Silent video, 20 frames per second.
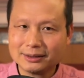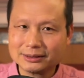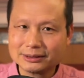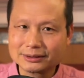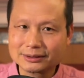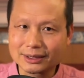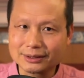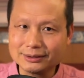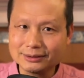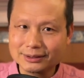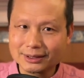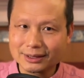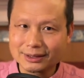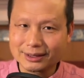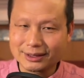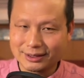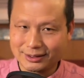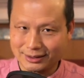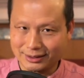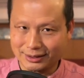真正
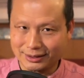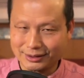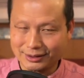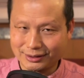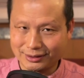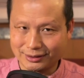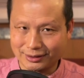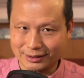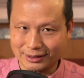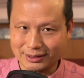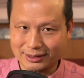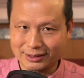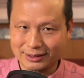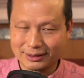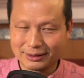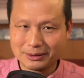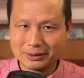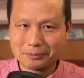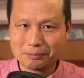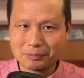可信的、
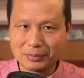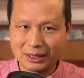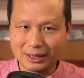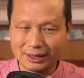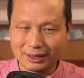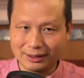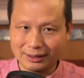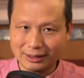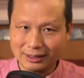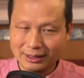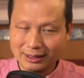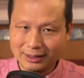被